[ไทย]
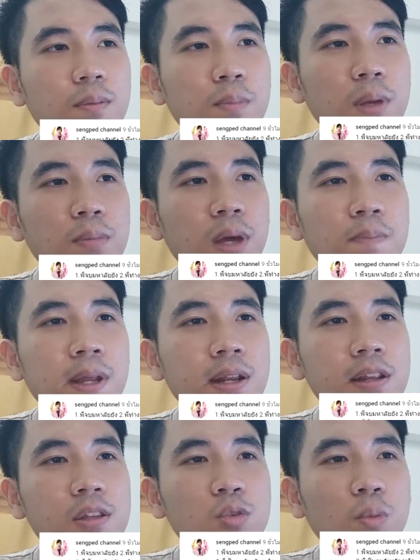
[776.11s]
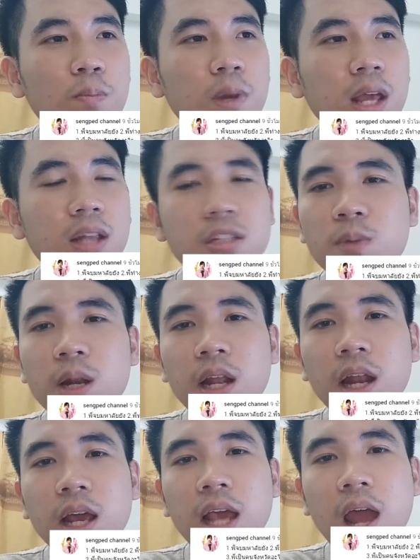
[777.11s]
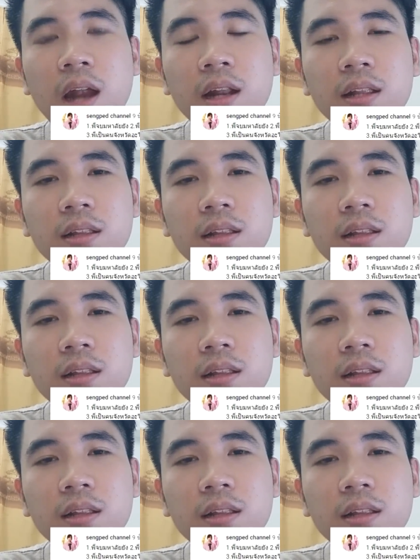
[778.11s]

มันเหมือนเป็นจุดเปลี่ยนชีวิตเลยนะการ